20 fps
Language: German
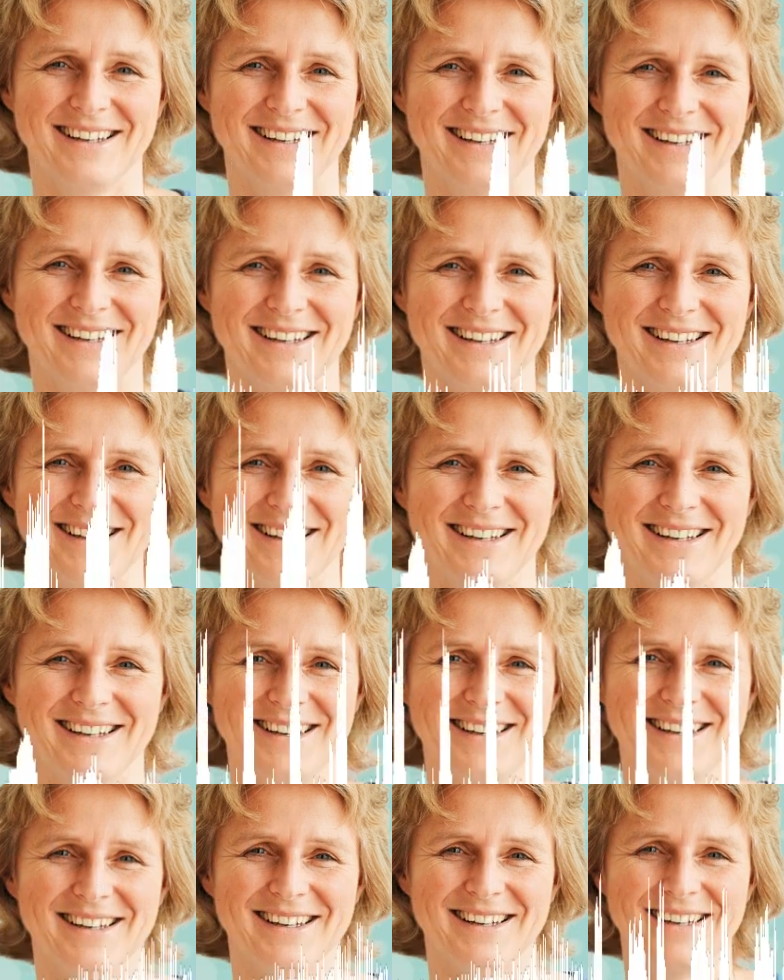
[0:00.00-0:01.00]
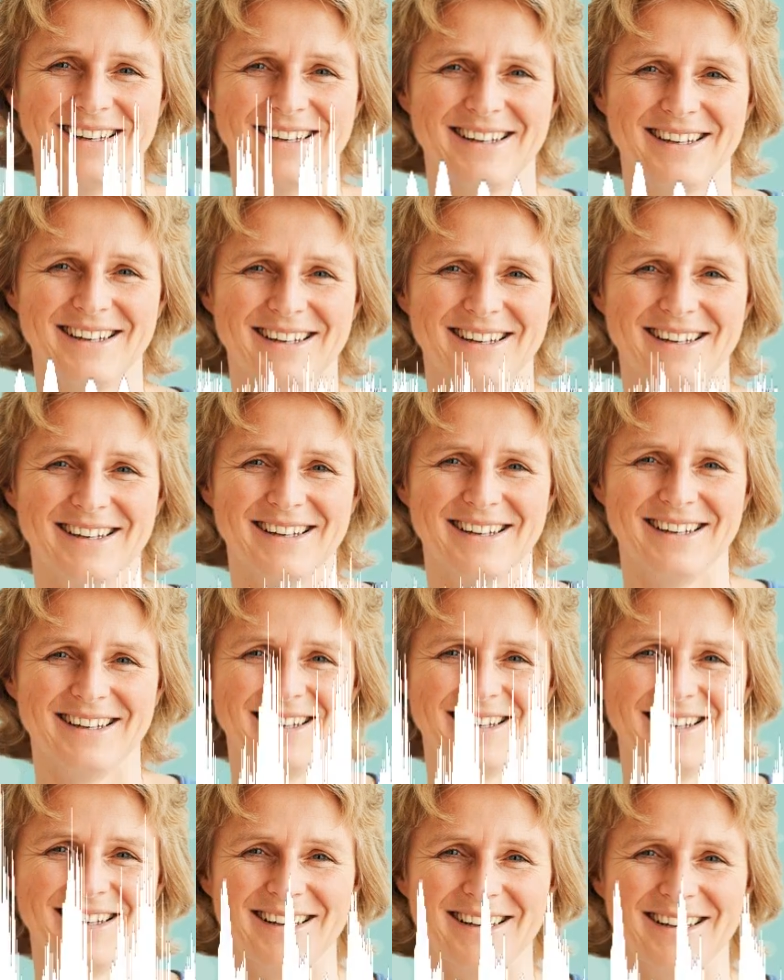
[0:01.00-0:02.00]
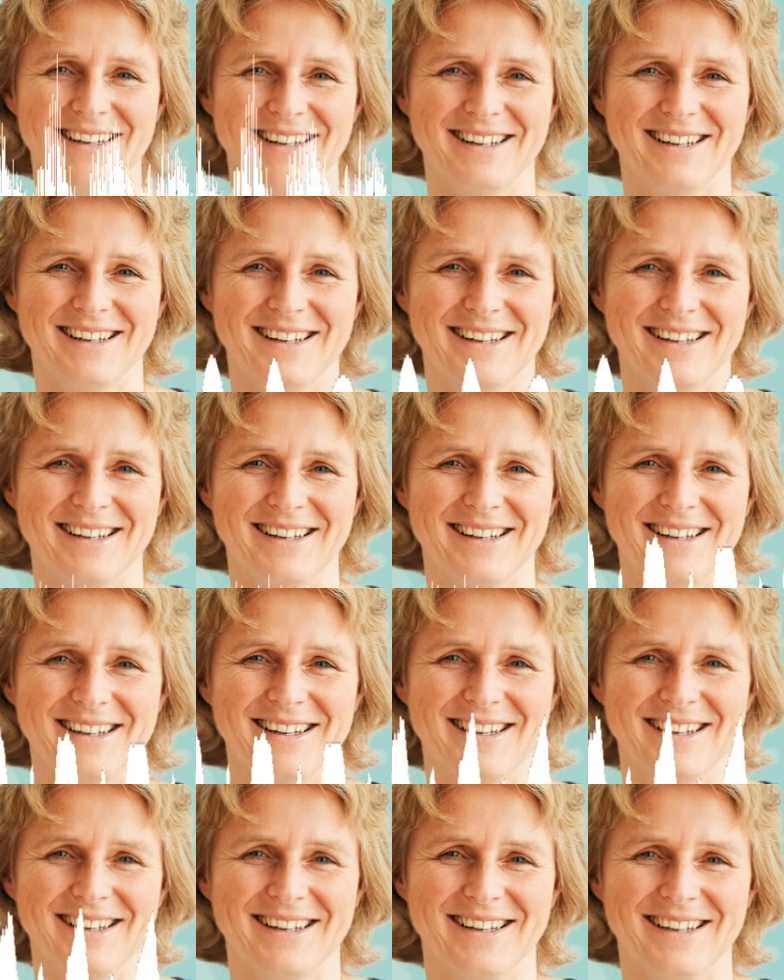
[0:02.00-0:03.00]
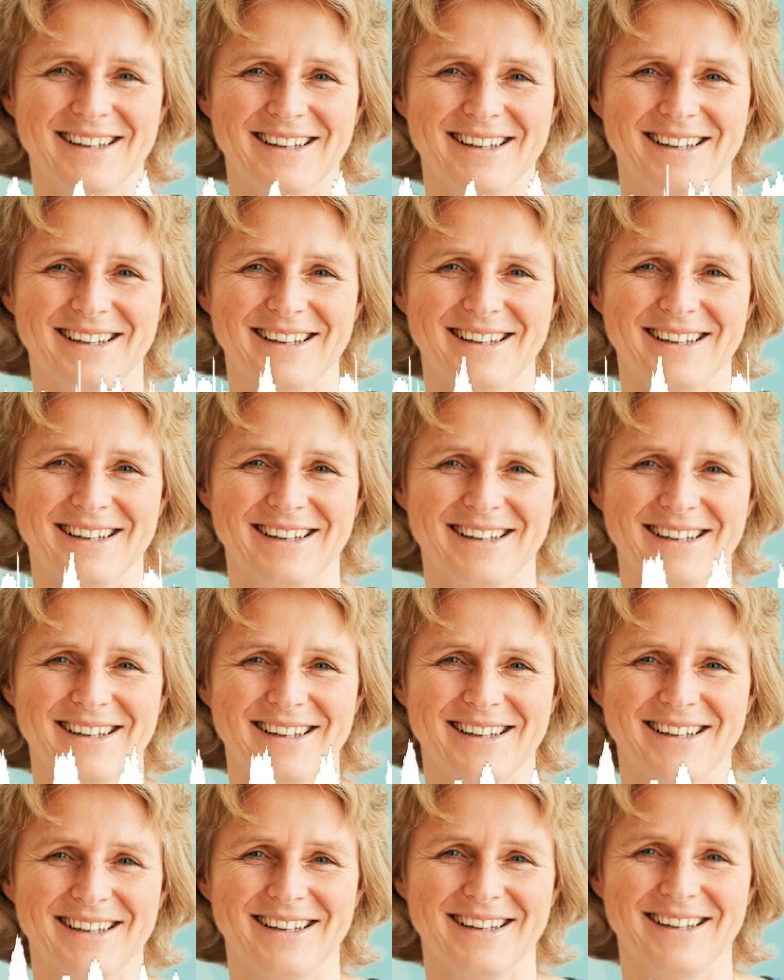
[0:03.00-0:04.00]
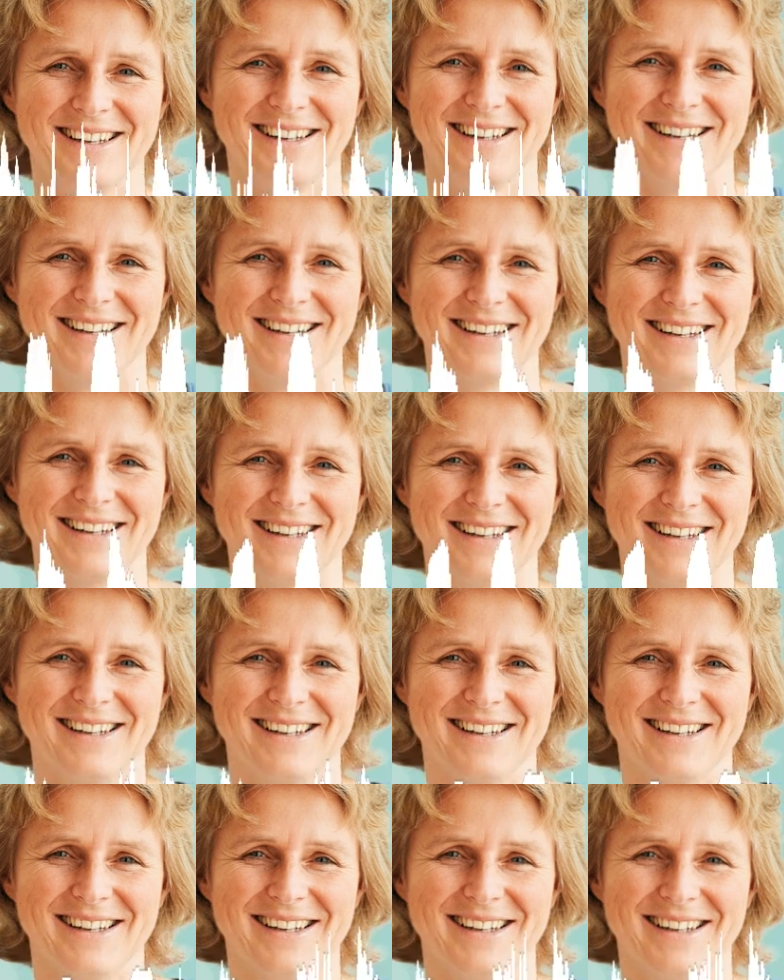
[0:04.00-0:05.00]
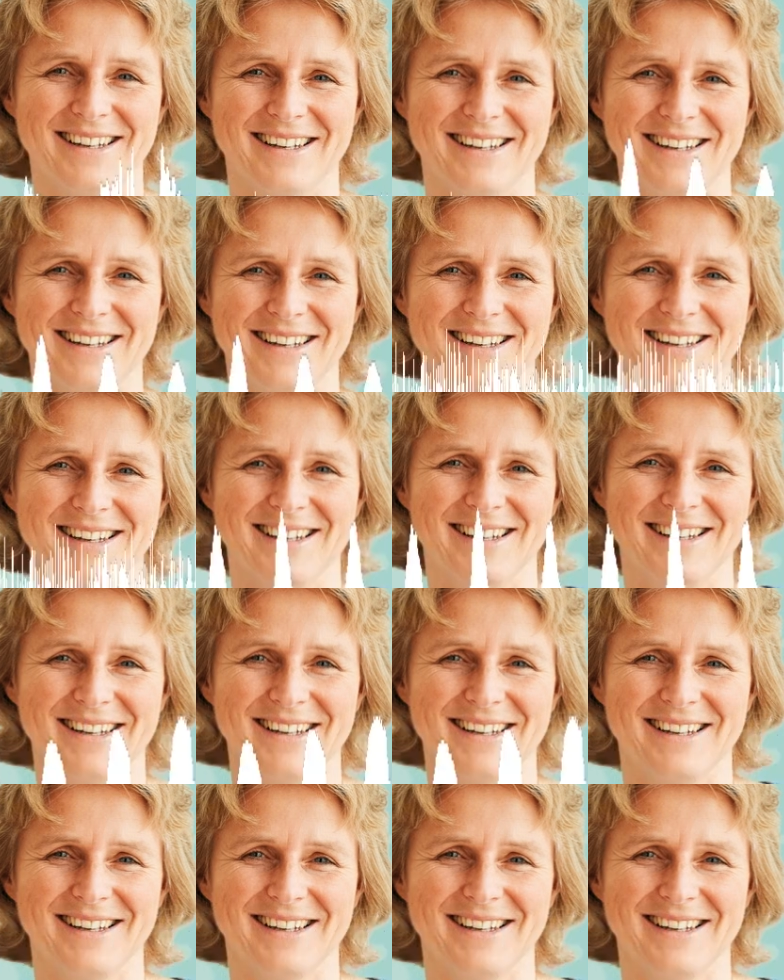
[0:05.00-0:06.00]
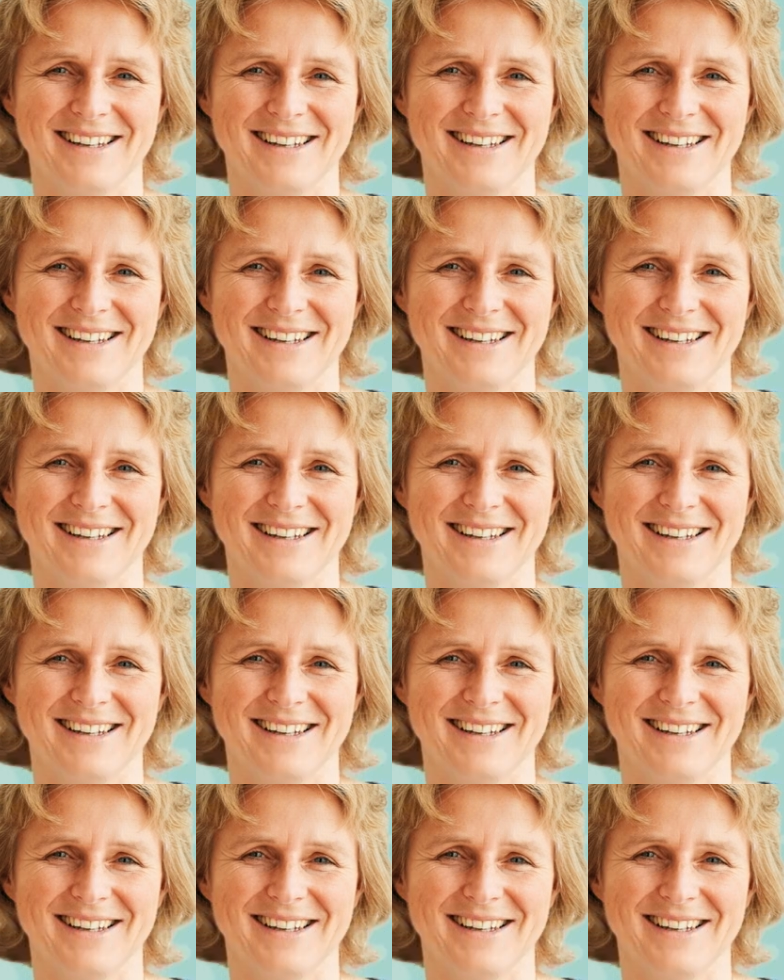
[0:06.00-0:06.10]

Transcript: Nun kann ich mir vorstellen, dass es doch die Sehnsucht gibt von manch Hörerinnen und Hörer, die beiden reden da über erfülltes Leben.